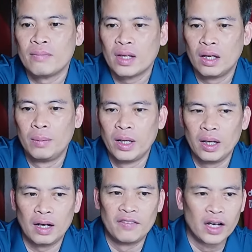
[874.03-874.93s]
thì mình nghĩ
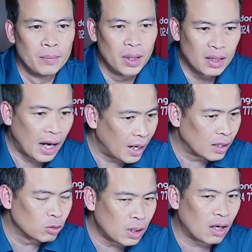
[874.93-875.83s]
là với cái mức này là
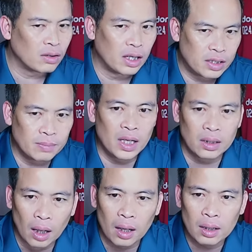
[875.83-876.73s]
chúng ta có thể chấp nhận
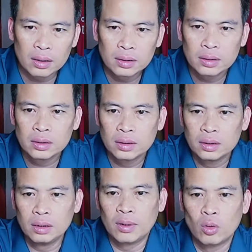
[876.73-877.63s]
được
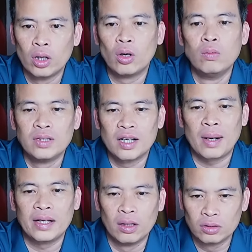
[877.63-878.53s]
nhưng mà cuối cùng thì các
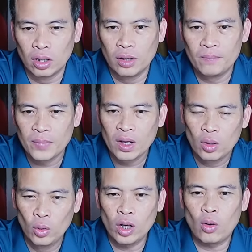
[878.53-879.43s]
bạn hiểu rồi
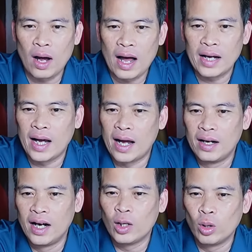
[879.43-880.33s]
Nguyễn Khoa anh Hải
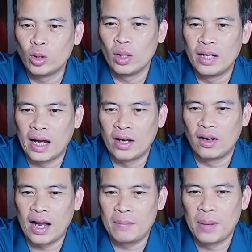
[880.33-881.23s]
ơi cuối tuần này có
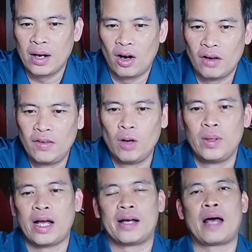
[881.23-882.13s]
làm bạn hỏi Vlog
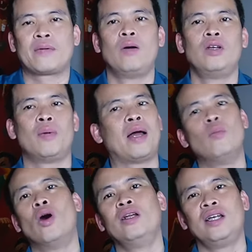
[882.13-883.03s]
Minh Hải đáp không nếu bạn
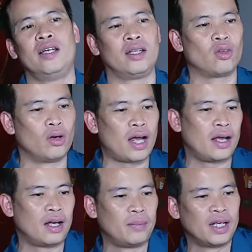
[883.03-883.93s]
muốn thì tối
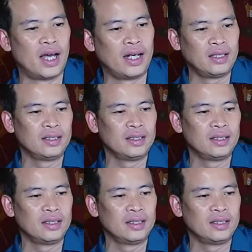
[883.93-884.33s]
nay là mình lên